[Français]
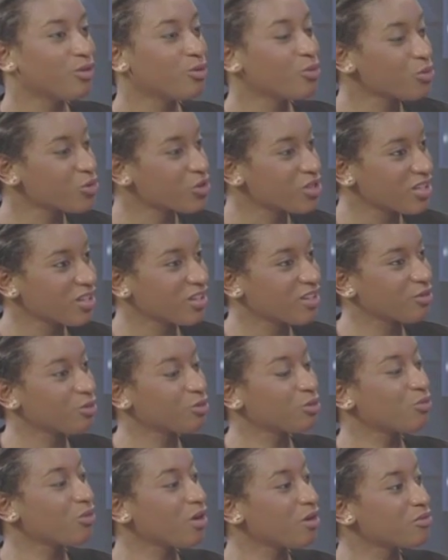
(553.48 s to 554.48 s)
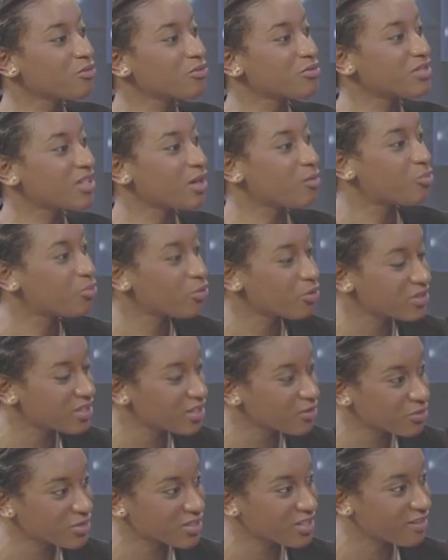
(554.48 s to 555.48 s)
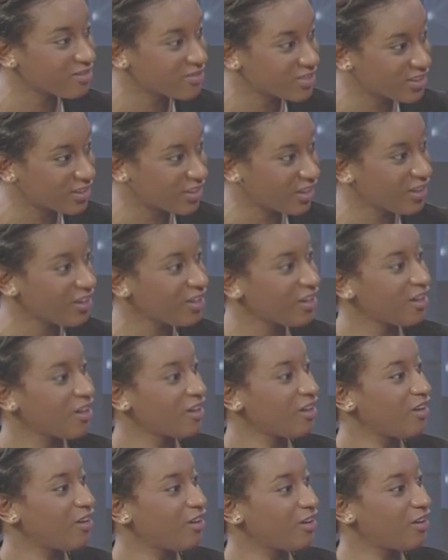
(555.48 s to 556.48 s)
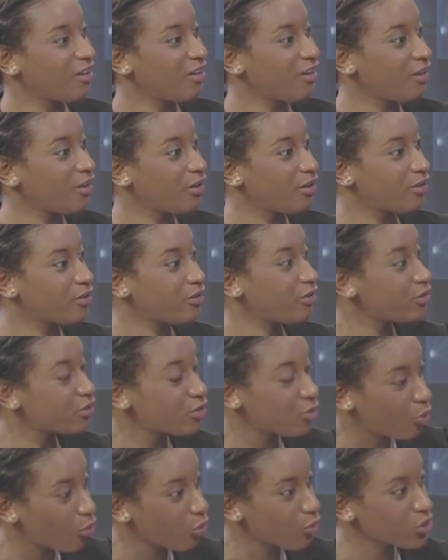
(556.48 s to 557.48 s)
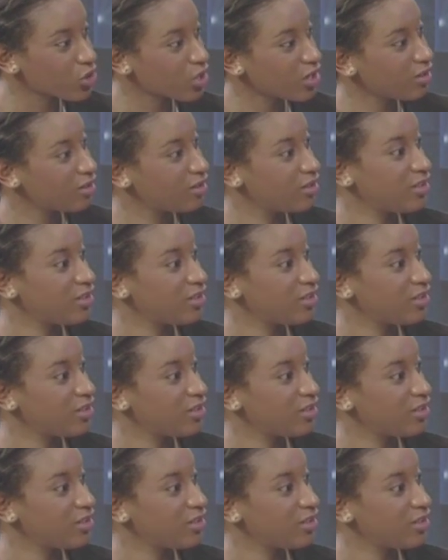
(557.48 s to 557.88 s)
logique, de devoir vous imposer, vous inviter euh, dans ce projet